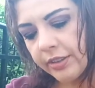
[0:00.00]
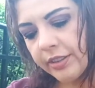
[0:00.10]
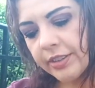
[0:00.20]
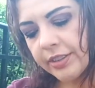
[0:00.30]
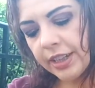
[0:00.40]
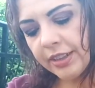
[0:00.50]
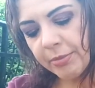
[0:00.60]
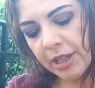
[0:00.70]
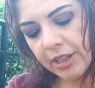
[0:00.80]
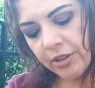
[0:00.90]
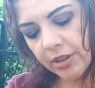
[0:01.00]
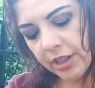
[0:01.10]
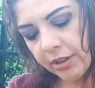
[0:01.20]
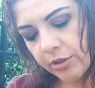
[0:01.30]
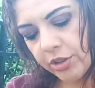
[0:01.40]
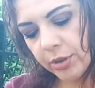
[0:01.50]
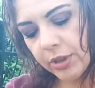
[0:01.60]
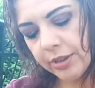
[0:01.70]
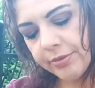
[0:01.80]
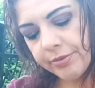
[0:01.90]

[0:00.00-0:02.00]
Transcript: si stende meglio eccoci qua